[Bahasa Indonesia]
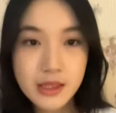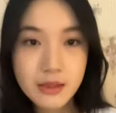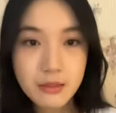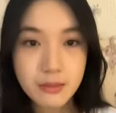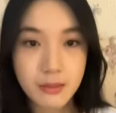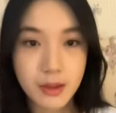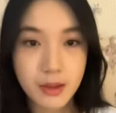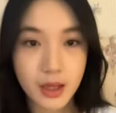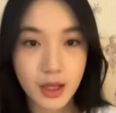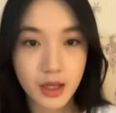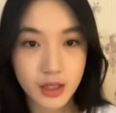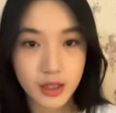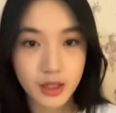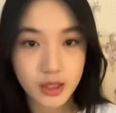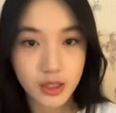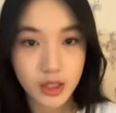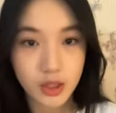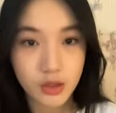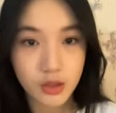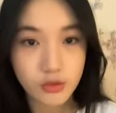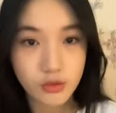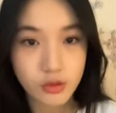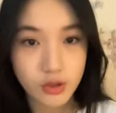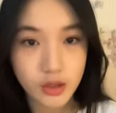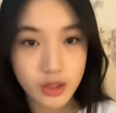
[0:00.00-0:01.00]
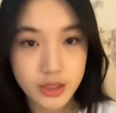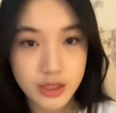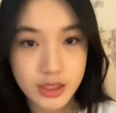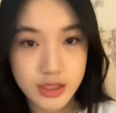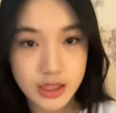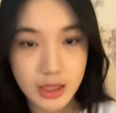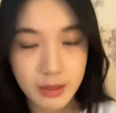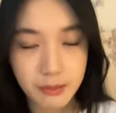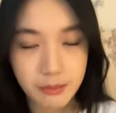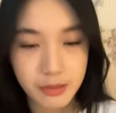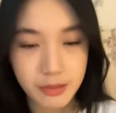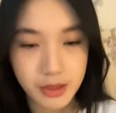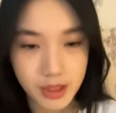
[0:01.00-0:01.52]
sambil makan ini aku kerja
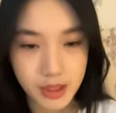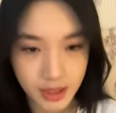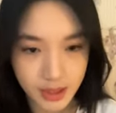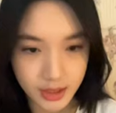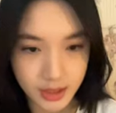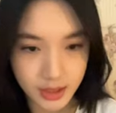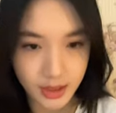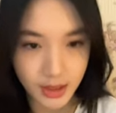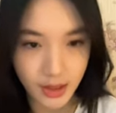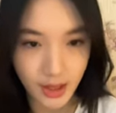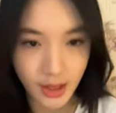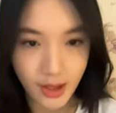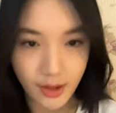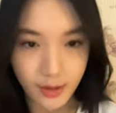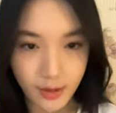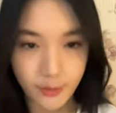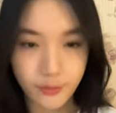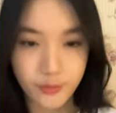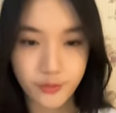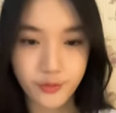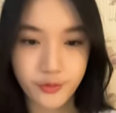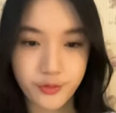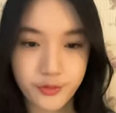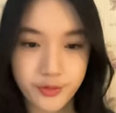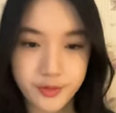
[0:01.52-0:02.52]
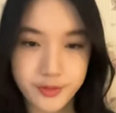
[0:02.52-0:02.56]
sambil lihat live